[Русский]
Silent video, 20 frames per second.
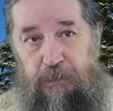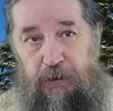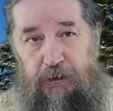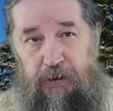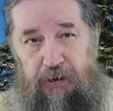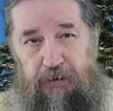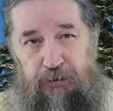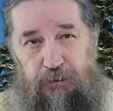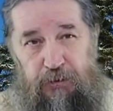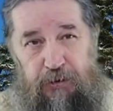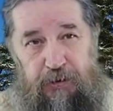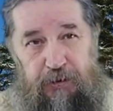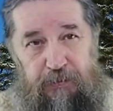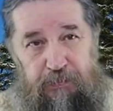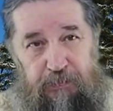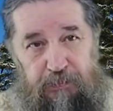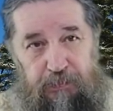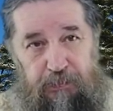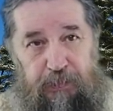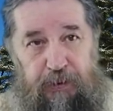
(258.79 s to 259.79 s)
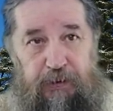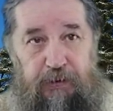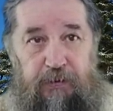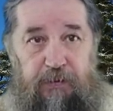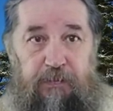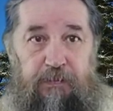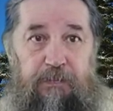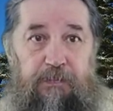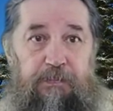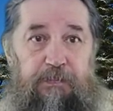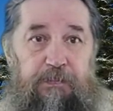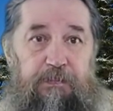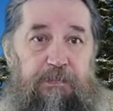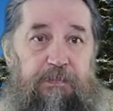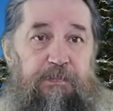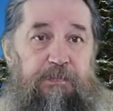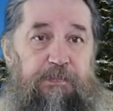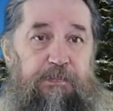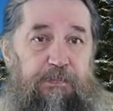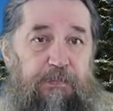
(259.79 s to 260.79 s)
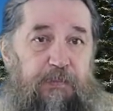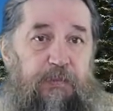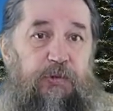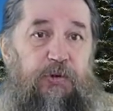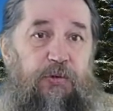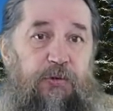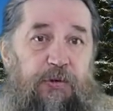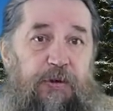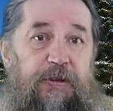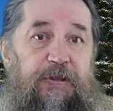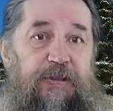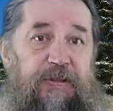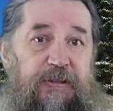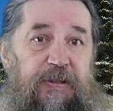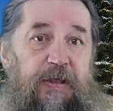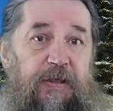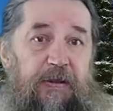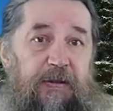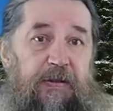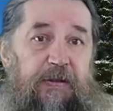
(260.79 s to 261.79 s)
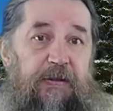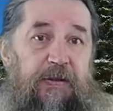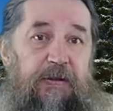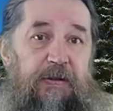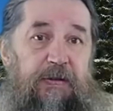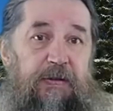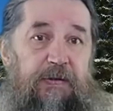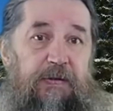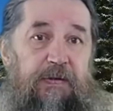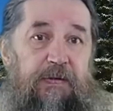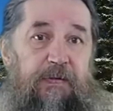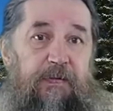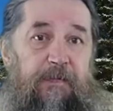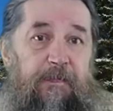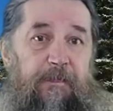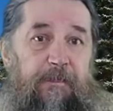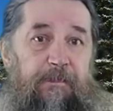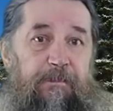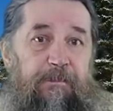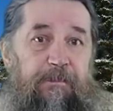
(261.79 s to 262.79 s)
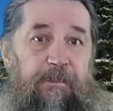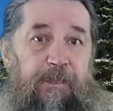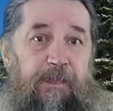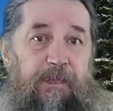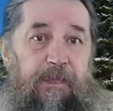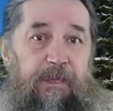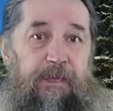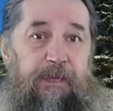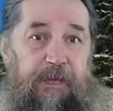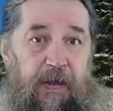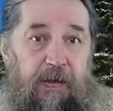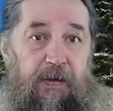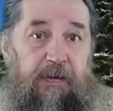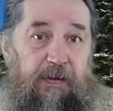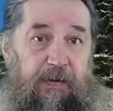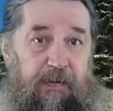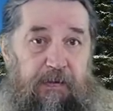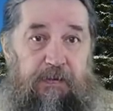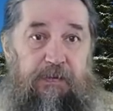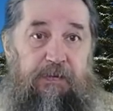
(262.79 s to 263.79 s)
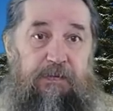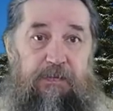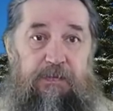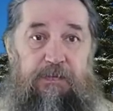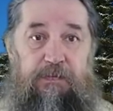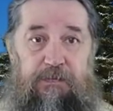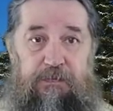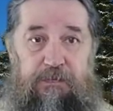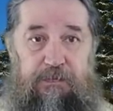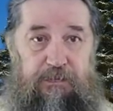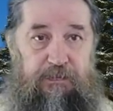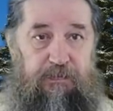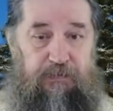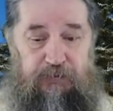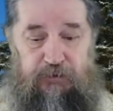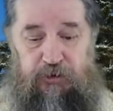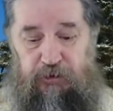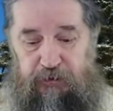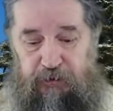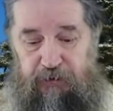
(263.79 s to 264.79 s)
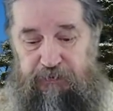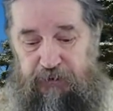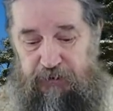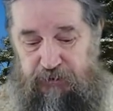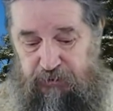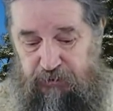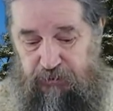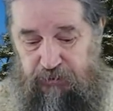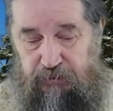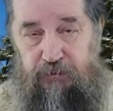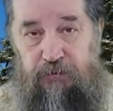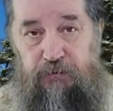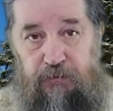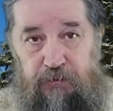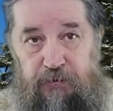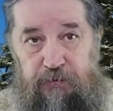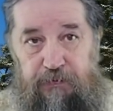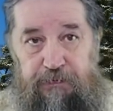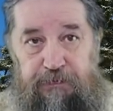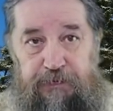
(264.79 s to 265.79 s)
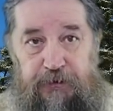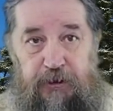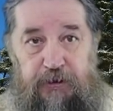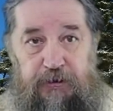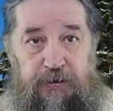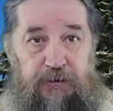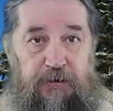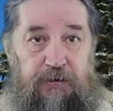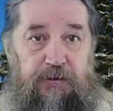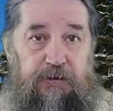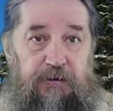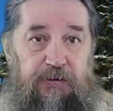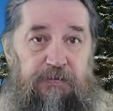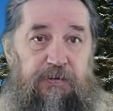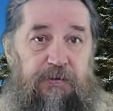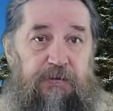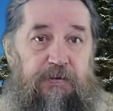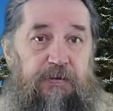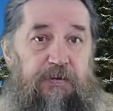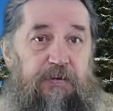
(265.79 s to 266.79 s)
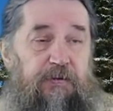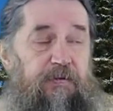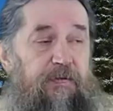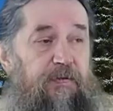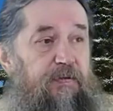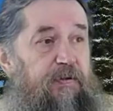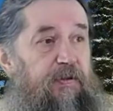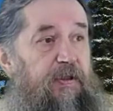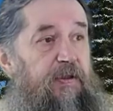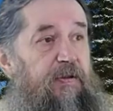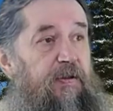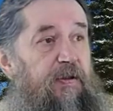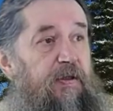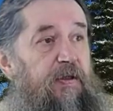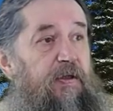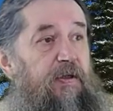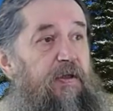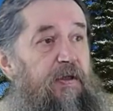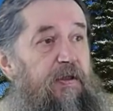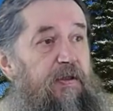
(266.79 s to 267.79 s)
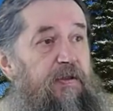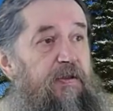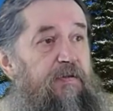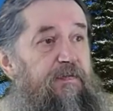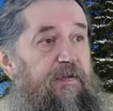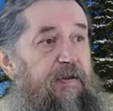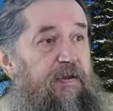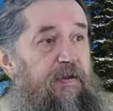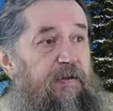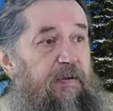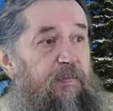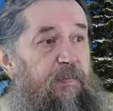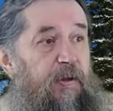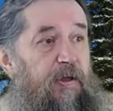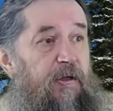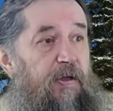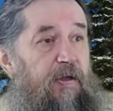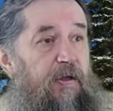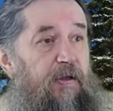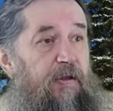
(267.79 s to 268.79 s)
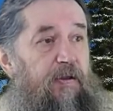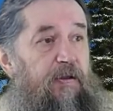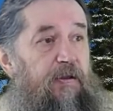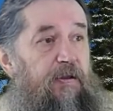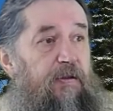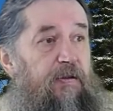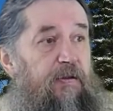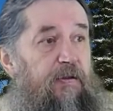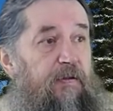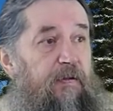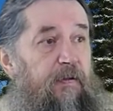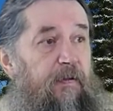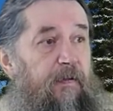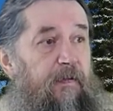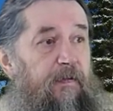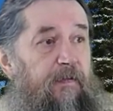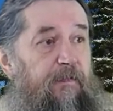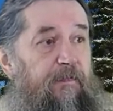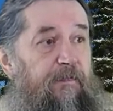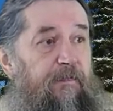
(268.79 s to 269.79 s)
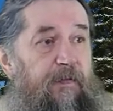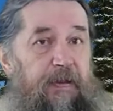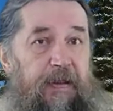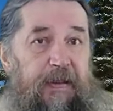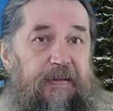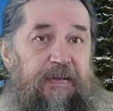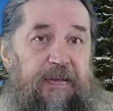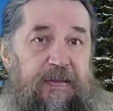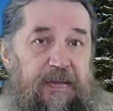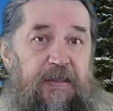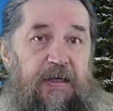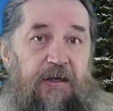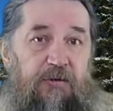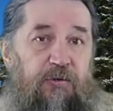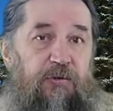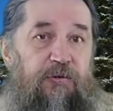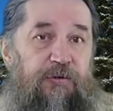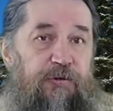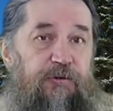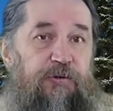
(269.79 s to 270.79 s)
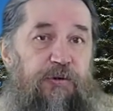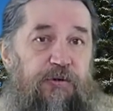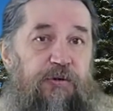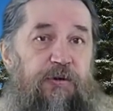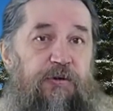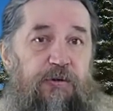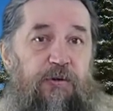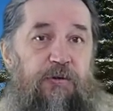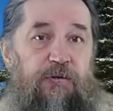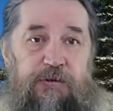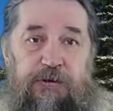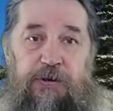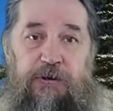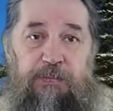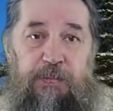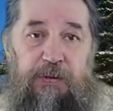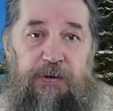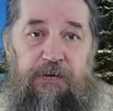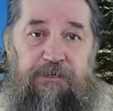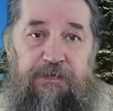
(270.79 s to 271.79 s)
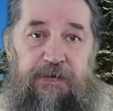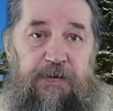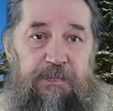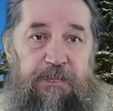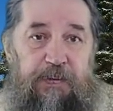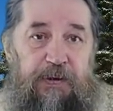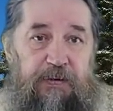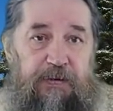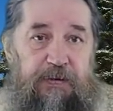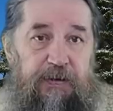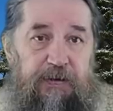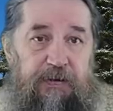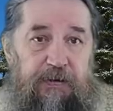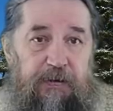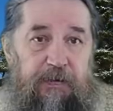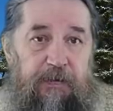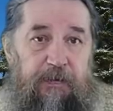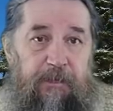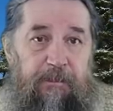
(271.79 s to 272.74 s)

который был до Христа дан человечеству, ну и в частности вот э, дан евреям. И э, этот закон кто-то должен был выполнить.